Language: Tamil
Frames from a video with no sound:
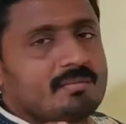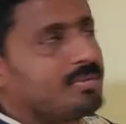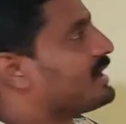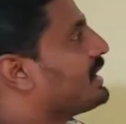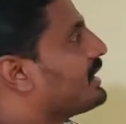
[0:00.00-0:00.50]

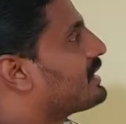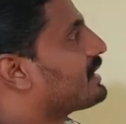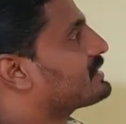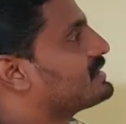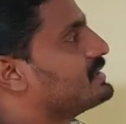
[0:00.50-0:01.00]

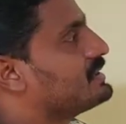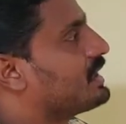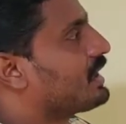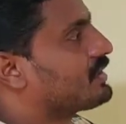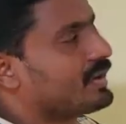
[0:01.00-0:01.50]
பாலிஹைட்ராக்சி
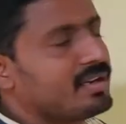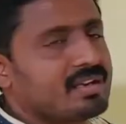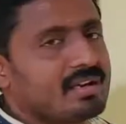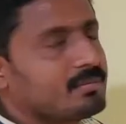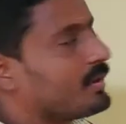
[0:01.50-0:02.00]
ஆல்கனைட்
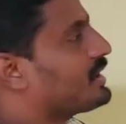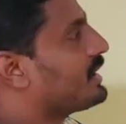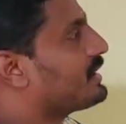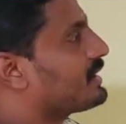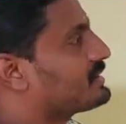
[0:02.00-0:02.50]
அண்ட்
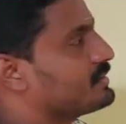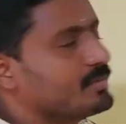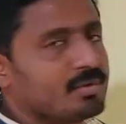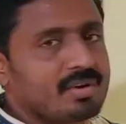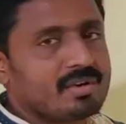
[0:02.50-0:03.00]
பாலிஹைட்ராக்சி
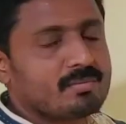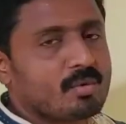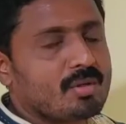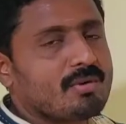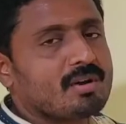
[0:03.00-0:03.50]
பியூட்ரேட்
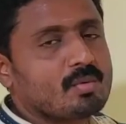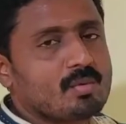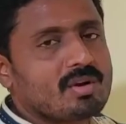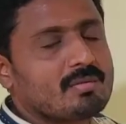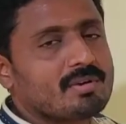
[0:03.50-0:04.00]
மூலமாக
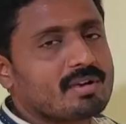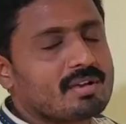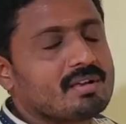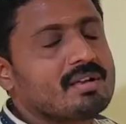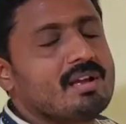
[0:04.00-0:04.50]
உருவாக்கப்பட்ட
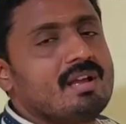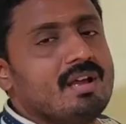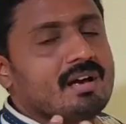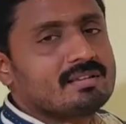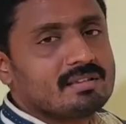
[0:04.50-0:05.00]

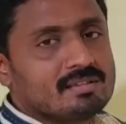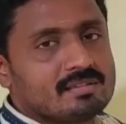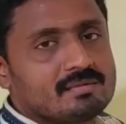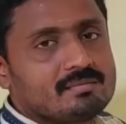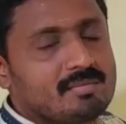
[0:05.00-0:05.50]
அந்த
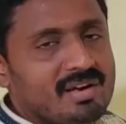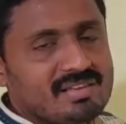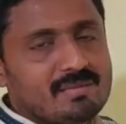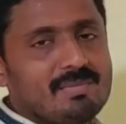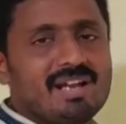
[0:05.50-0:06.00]

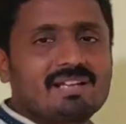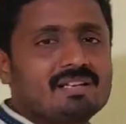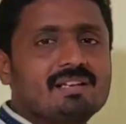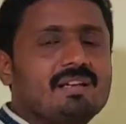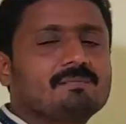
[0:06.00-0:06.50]
பாலித்தீன் பேக்
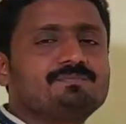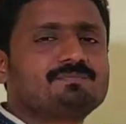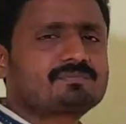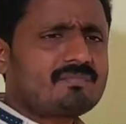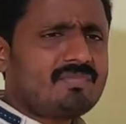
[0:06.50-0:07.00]
இருக்கு இல்லையா
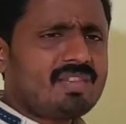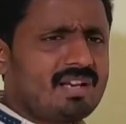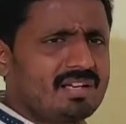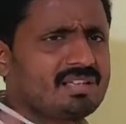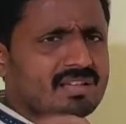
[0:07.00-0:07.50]

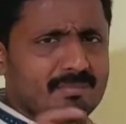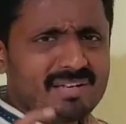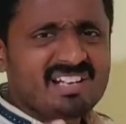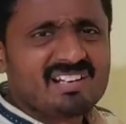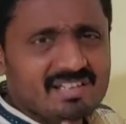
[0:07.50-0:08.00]
அல்லது அந்த
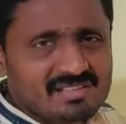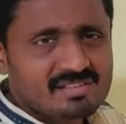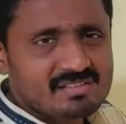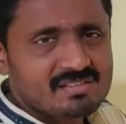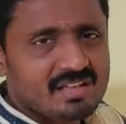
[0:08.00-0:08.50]
மெட்டீரியல்ஸ்
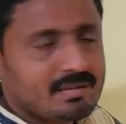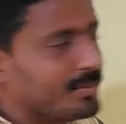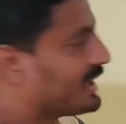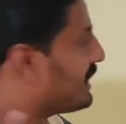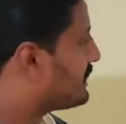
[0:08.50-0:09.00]
அந்த
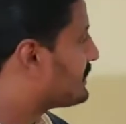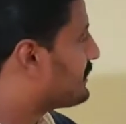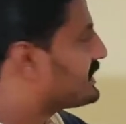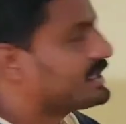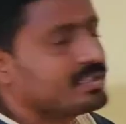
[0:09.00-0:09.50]
மெட்டீரியல்ஸை
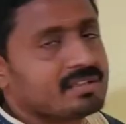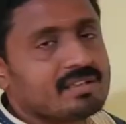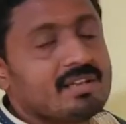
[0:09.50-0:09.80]
வச்சுக்கிட்டு